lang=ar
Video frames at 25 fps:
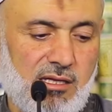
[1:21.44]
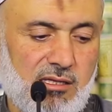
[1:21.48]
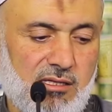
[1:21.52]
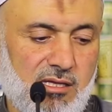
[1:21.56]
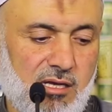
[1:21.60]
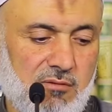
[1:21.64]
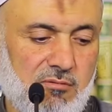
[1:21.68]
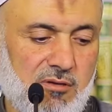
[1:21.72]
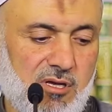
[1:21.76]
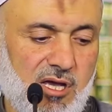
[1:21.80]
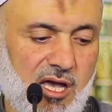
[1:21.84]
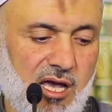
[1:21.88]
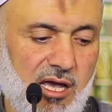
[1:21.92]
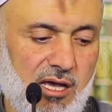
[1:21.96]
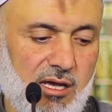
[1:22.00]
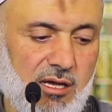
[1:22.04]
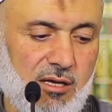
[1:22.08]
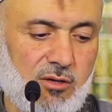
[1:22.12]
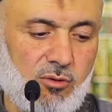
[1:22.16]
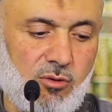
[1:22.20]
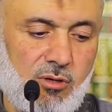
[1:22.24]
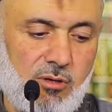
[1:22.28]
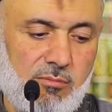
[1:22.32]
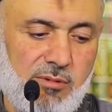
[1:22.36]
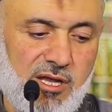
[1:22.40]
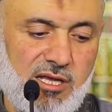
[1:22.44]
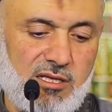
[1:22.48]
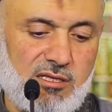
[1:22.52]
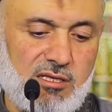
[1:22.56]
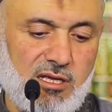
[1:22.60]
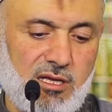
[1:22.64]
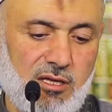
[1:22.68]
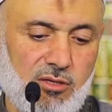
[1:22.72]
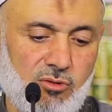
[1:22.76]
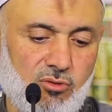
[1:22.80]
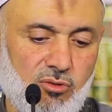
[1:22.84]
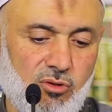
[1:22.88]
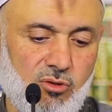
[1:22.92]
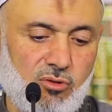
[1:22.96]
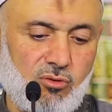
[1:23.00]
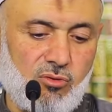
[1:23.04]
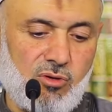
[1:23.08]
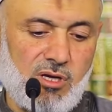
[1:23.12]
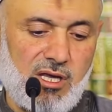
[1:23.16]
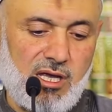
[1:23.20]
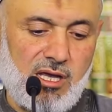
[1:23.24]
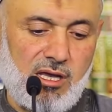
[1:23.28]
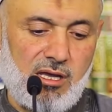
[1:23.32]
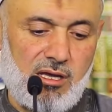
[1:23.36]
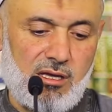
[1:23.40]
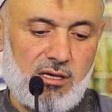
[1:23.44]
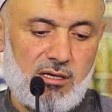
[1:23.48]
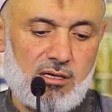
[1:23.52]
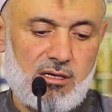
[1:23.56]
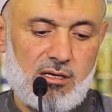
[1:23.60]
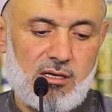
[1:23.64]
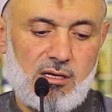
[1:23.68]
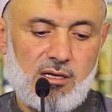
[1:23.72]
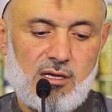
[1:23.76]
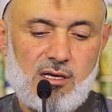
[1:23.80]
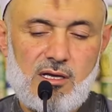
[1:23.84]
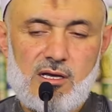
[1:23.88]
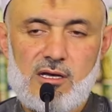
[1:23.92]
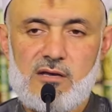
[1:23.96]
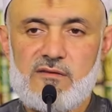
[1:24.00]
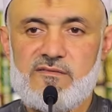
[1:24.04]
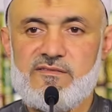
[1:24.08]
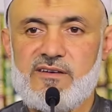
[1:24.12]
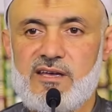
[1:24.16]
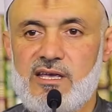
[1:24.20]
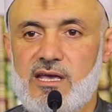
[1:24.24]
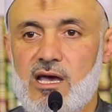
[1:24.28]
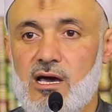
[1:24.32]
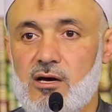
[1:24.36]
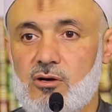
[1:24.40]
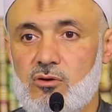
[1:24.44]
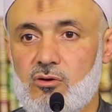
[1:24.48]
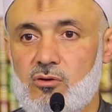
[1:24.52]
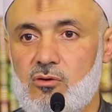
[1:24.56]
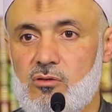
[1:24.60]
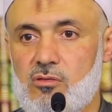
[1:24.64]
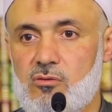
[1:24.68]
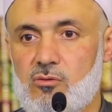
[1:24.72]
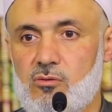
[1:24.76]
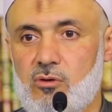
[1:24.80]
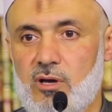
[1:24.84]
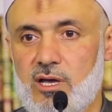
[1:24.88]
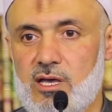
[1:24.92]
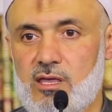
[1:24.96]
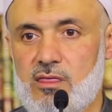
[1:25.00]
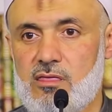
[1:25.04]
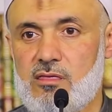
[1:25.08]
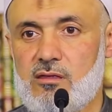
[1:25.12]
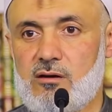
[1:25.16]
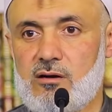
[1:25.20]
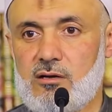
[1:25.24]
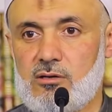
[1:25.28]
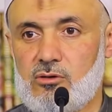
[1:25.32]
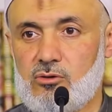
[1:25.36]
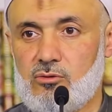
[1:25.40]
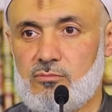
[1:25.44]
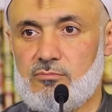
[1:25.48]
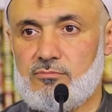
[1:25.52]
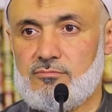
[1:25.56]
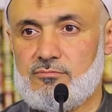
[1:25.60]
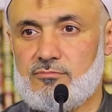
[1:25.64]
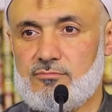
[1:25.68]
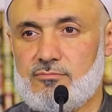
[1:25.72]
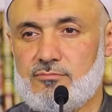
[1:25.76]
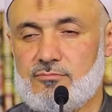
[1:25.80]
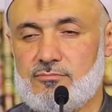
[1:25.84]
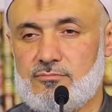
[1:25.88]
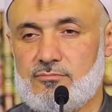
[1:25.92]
ينتبه اهل البيت لدخوله فياخذ حذرهم